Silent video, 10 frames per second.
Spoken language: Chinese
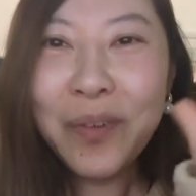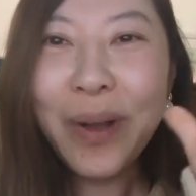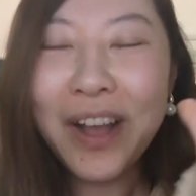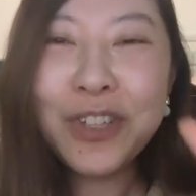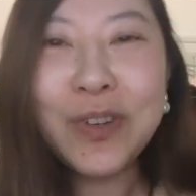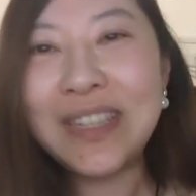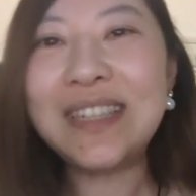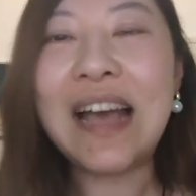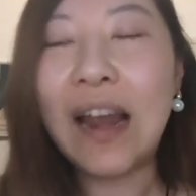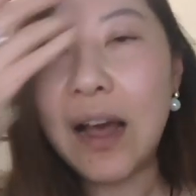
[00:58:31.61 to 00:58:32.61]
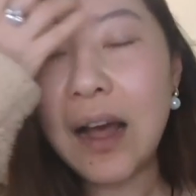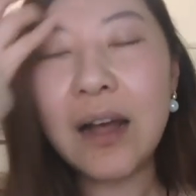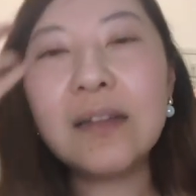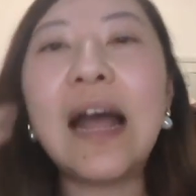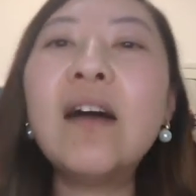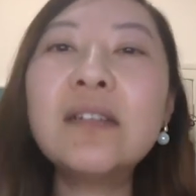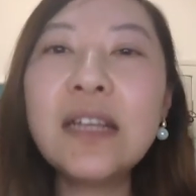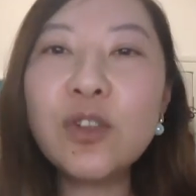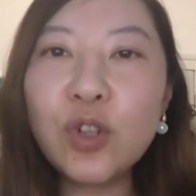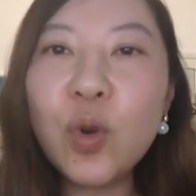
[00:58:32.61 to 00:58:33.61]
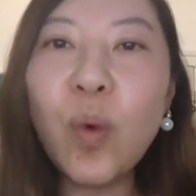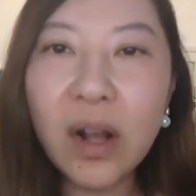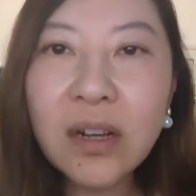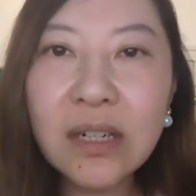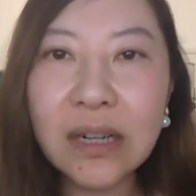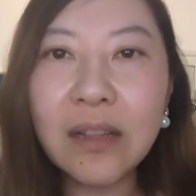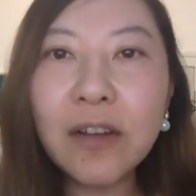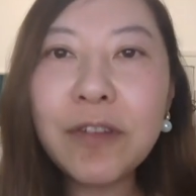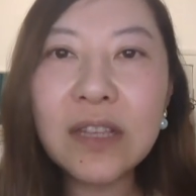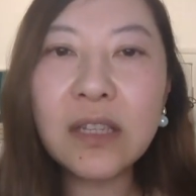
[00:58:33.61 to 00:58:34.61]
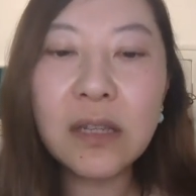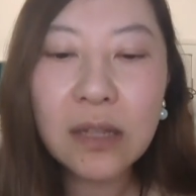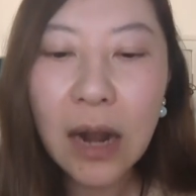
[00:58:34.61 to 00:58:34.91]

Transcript: 我要休息一下了，呃，然后这就是我个人的分析，